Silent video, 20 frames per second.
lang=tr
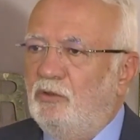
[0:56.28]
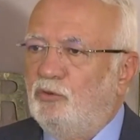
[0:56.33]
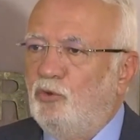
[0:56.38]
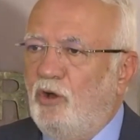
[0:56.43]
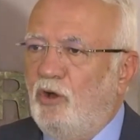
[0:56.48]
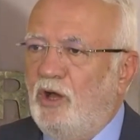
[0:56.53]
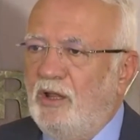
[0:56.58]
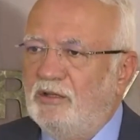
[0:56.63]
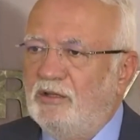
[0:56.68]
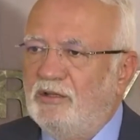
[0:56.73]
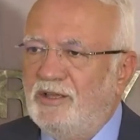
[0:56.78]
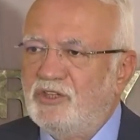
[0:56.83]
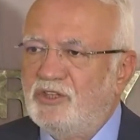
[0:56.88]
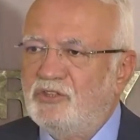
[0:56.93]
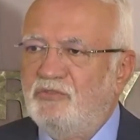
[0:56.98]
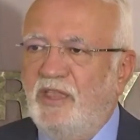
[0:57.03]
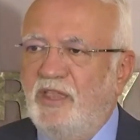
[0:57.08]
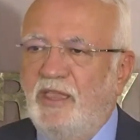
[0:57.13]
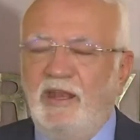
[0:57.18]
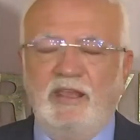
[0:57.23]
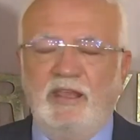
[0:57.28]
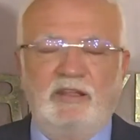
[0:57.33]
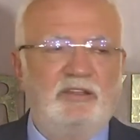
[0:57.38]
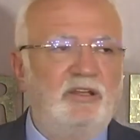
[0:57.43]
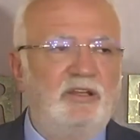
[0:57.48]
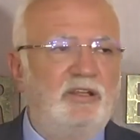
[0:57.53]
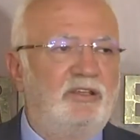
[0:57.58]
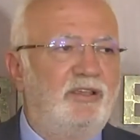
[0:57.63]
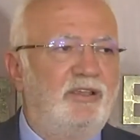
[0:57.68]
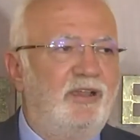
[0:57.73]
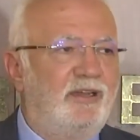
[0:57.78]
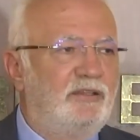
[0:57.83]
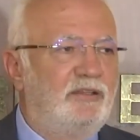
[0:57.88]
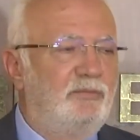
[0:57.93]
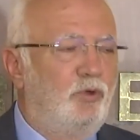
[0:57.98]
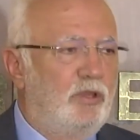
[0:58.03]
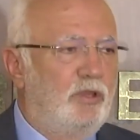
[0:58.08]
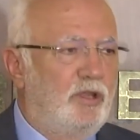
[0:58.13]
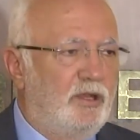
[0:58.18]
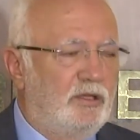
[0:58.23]
doğalgaz ve elektrik
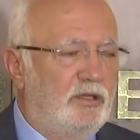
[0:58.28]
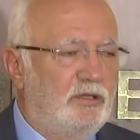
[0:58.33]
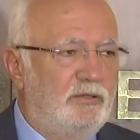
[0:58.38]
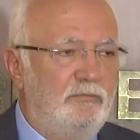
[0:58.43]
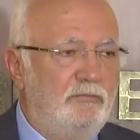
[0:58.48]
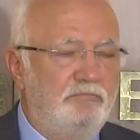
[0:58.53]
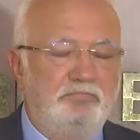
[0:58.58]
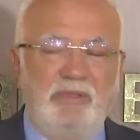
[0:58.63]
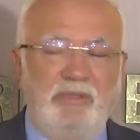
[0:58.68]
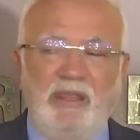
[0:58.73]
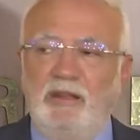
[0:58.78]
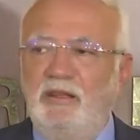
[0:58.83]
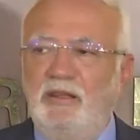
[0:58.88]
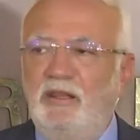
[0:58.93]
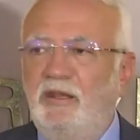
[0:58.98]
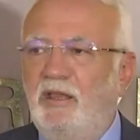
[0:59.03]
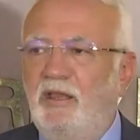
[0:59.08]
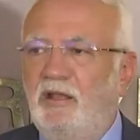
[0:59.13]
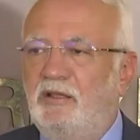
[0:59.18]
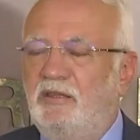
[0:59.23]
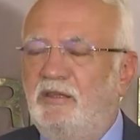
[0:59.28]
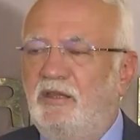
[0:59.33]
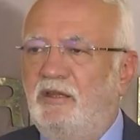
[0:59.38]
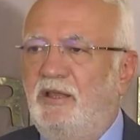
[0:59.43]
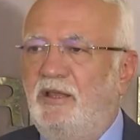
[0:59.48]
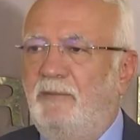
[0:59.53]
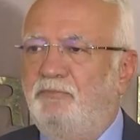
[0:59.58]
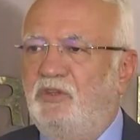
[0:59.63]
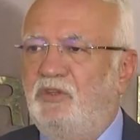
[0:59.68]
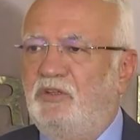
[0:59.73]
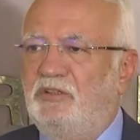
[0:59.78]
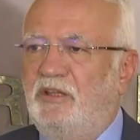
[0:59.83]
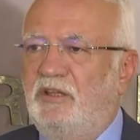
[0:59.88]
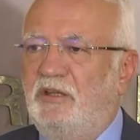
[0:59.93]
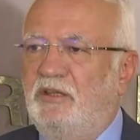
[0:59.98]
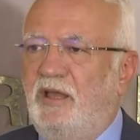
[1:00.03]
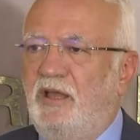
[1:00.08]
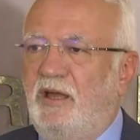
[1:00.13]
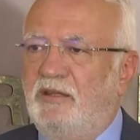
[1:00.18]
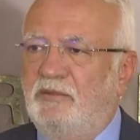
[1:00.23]
yardım olarak bin liraya kadar
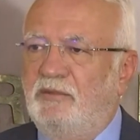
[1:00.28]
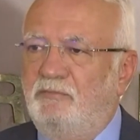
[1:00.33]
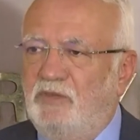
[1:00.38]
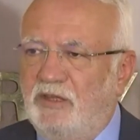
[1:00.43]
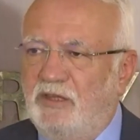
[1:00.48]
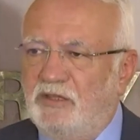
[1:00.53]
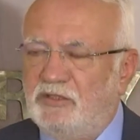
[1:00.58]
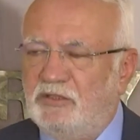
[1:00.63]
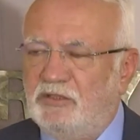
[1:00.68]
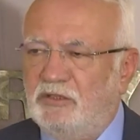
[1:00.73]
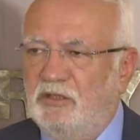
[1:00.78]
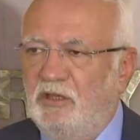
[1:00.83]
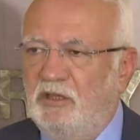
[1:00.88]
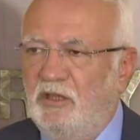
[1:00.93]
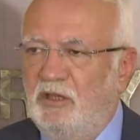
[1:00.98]
yaptıkları yardımlar